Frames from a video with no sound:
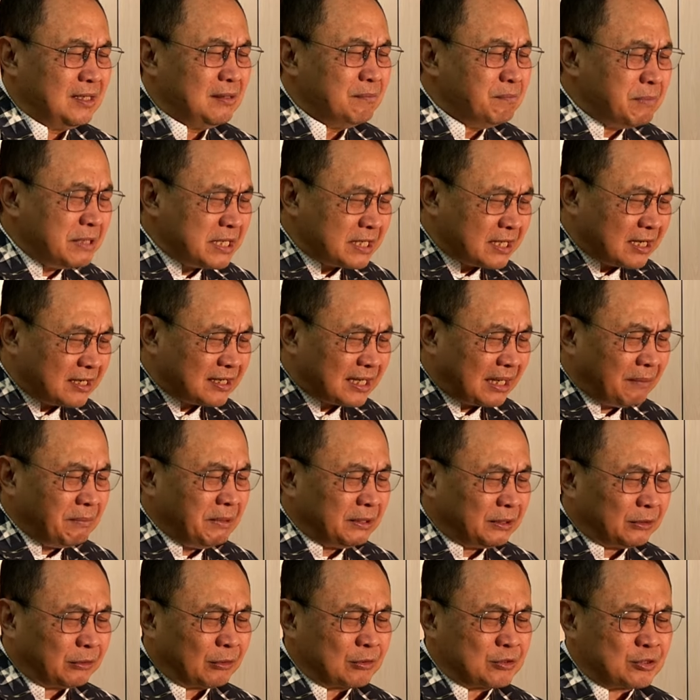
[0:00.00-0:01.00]
Berikan kami
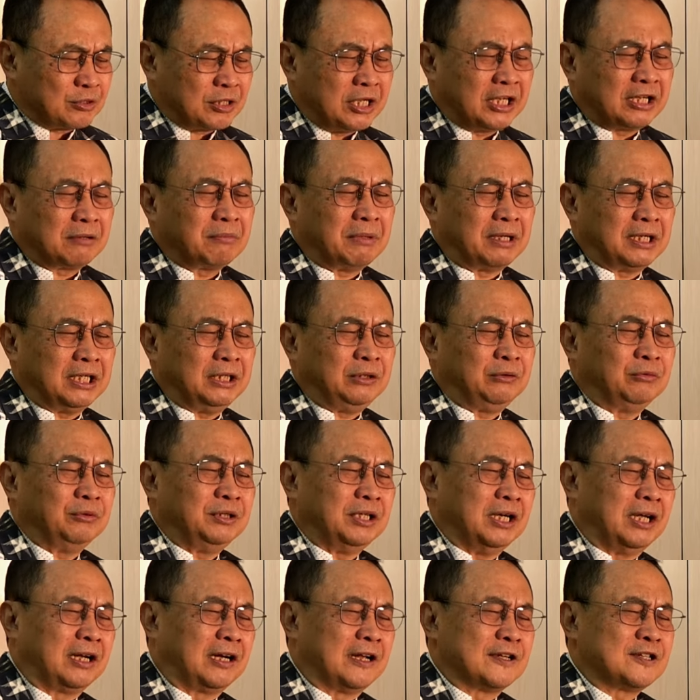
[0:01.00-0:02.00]
terus hikmat itu
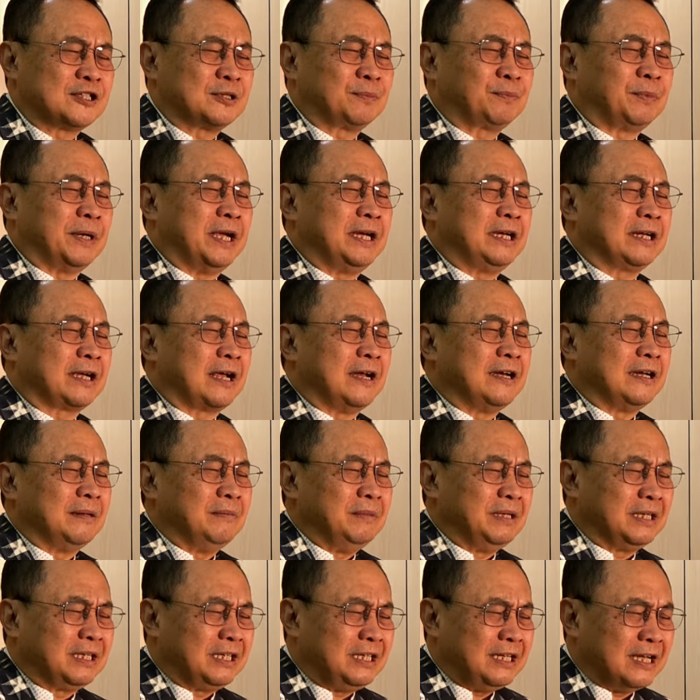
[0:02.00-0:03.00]
ya Allah, supaya dengan
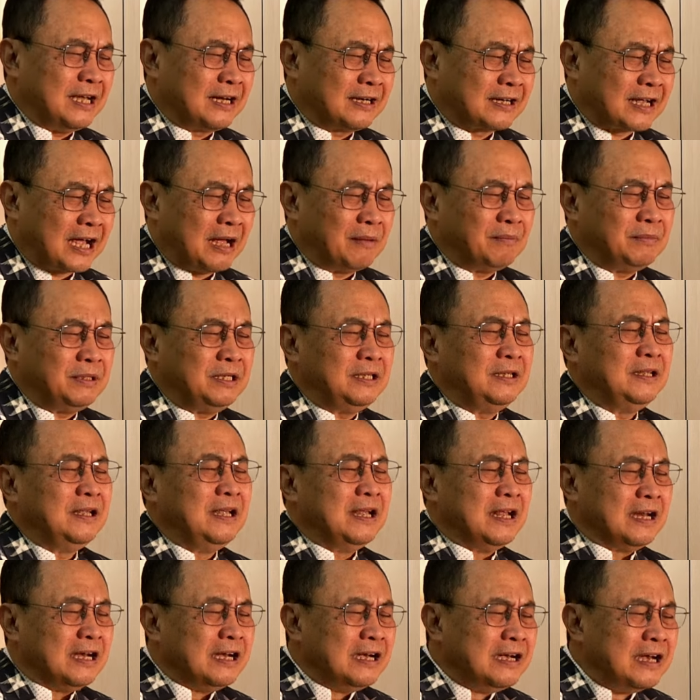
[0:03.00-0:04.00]
demikian kami
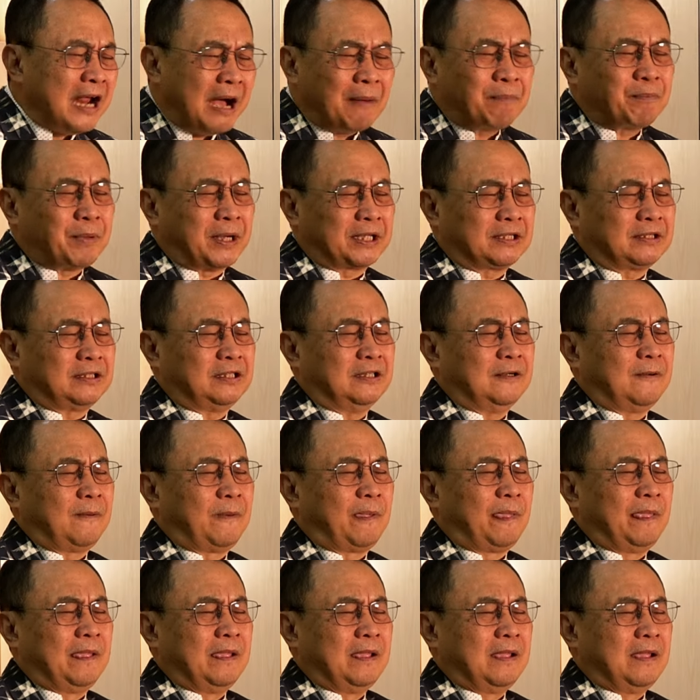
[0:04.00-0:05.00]
dapat
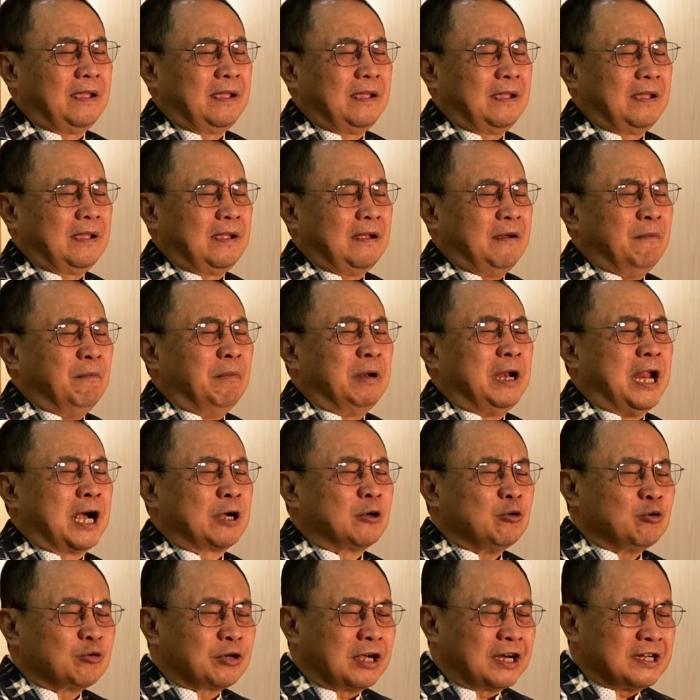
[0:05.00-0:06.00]

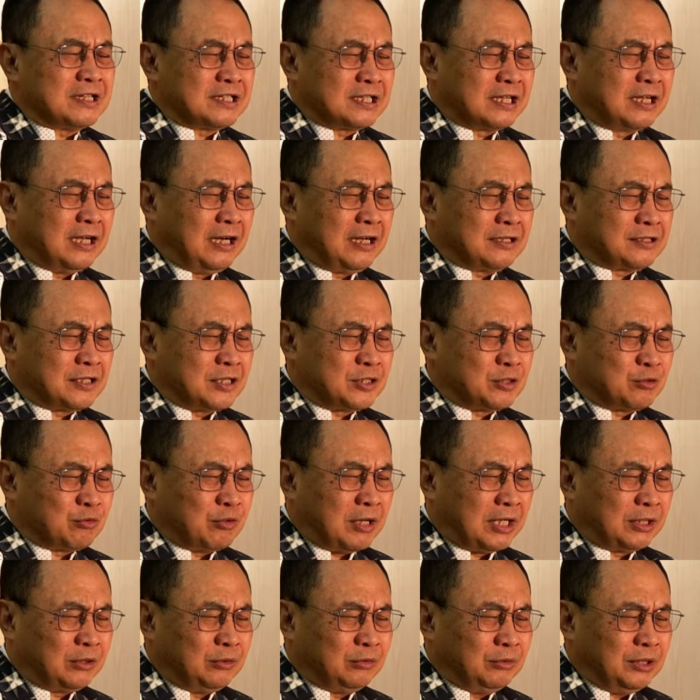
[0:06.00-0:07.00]
melakukan segala
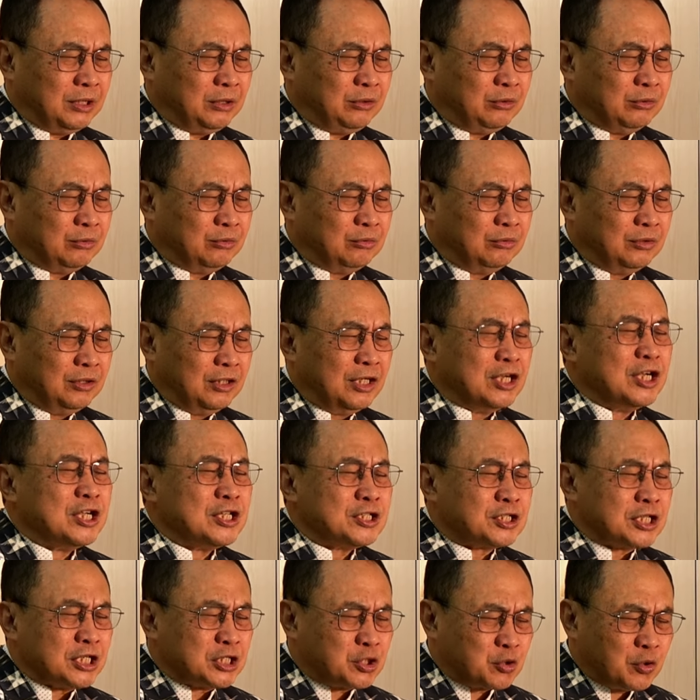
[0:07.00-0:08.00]
sesuatu itu
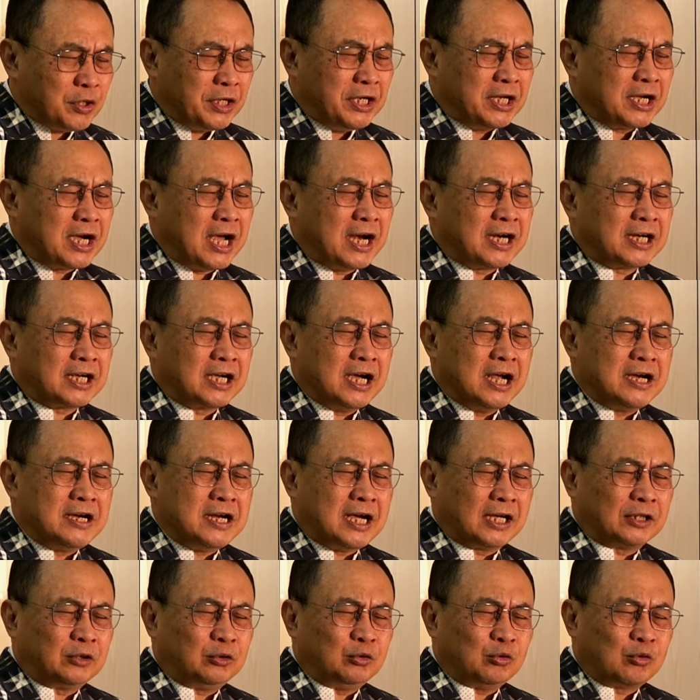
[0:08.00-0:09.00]
sesuai dengan
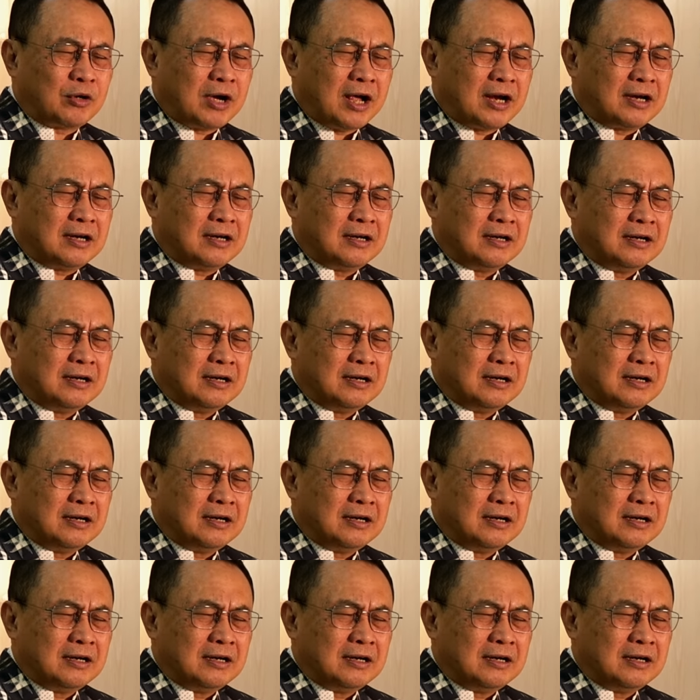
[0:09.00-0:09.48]
kehendak Tuhan,